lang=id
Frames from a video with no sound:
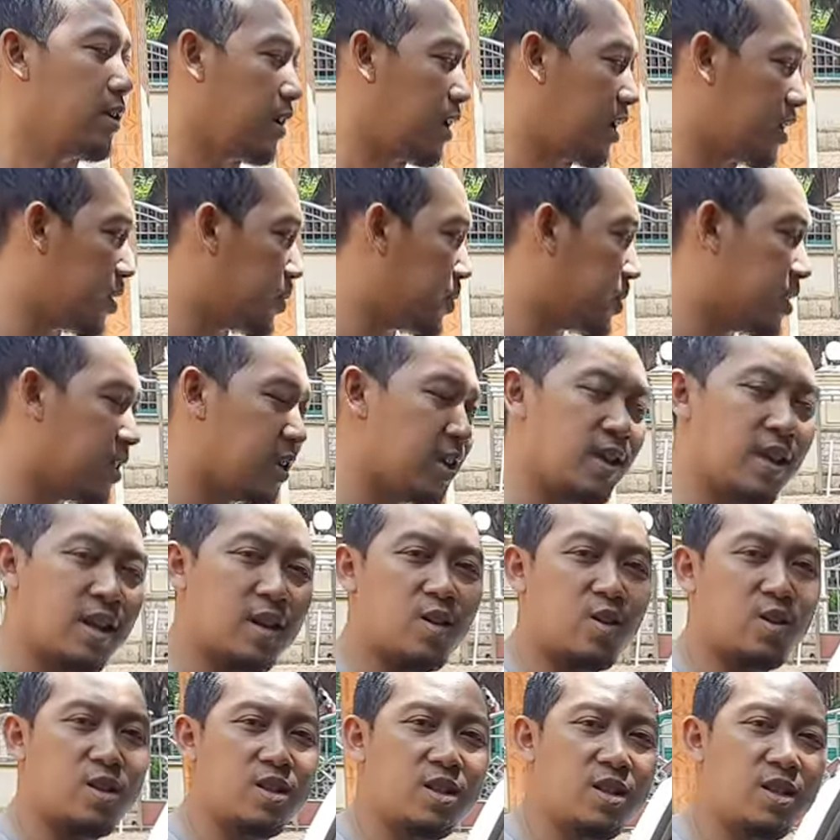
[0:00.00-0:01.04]
Nah seperti ini
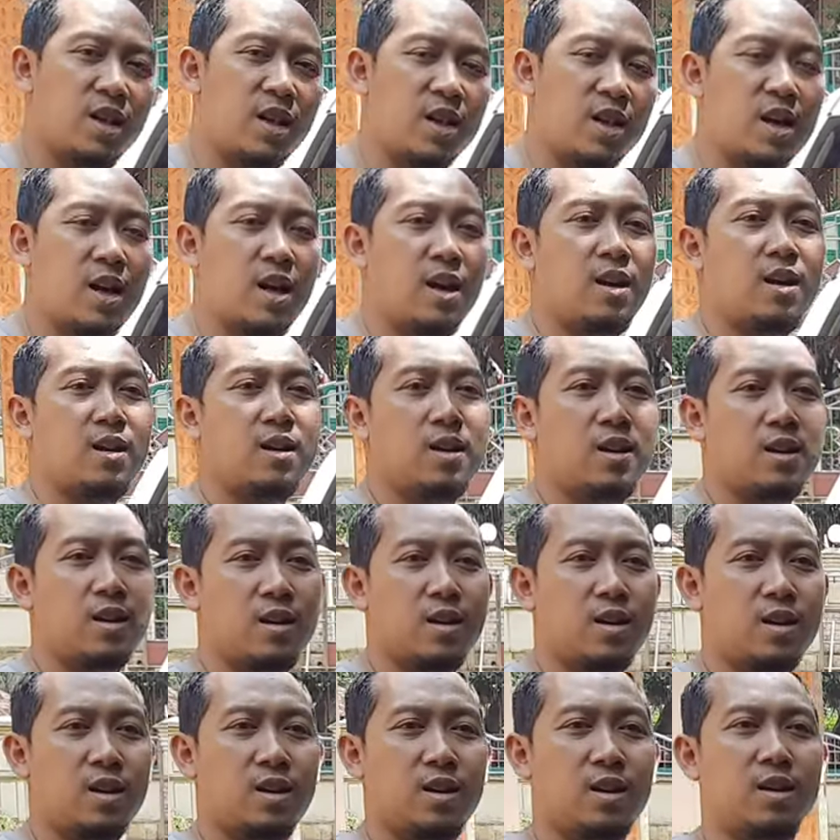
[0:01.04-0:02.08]
kondisinya ya
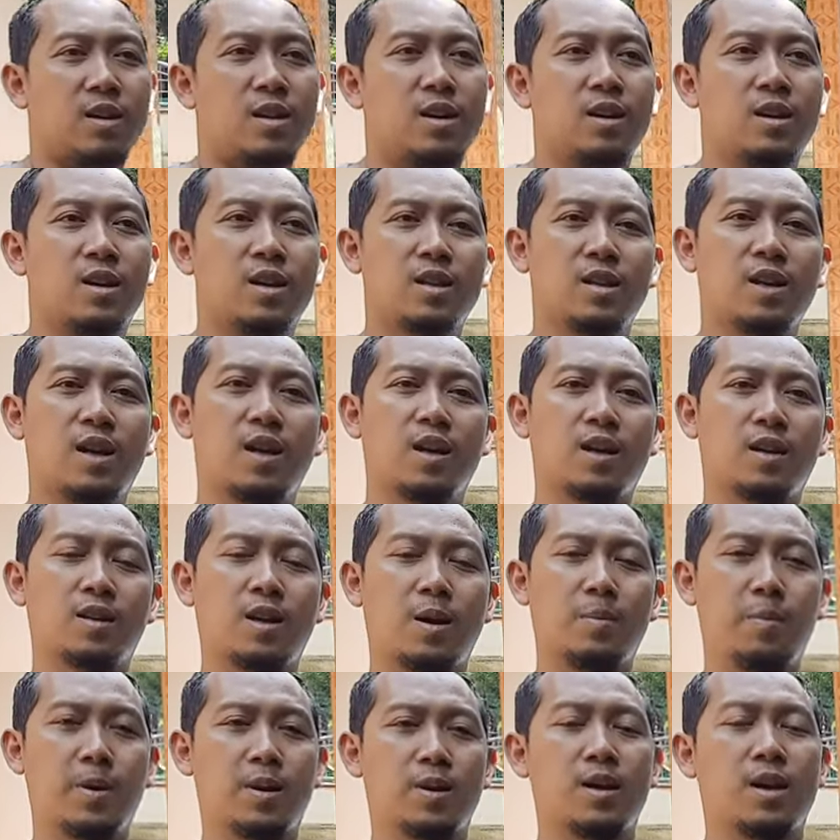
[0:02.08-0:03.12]
Ini kita
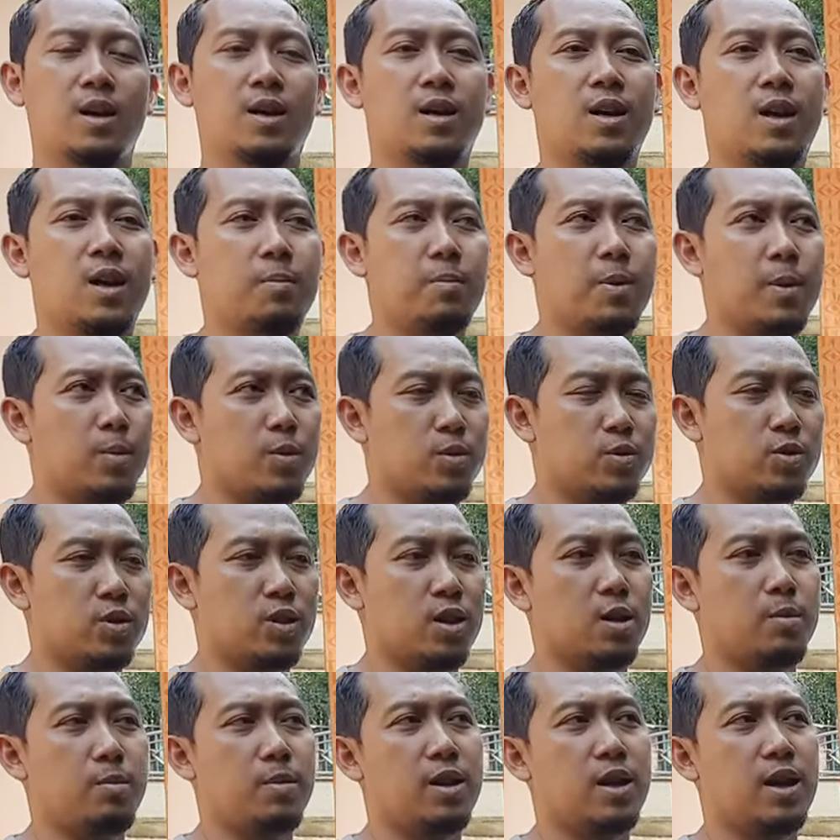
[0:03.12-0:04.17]
dapat di harga
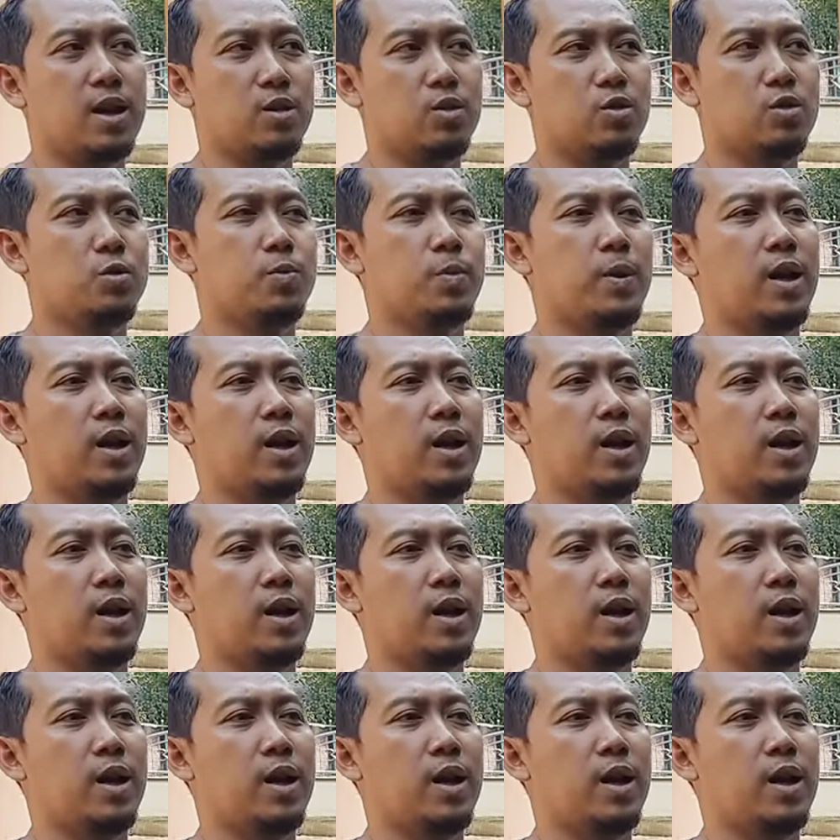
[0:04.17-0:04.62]
80.500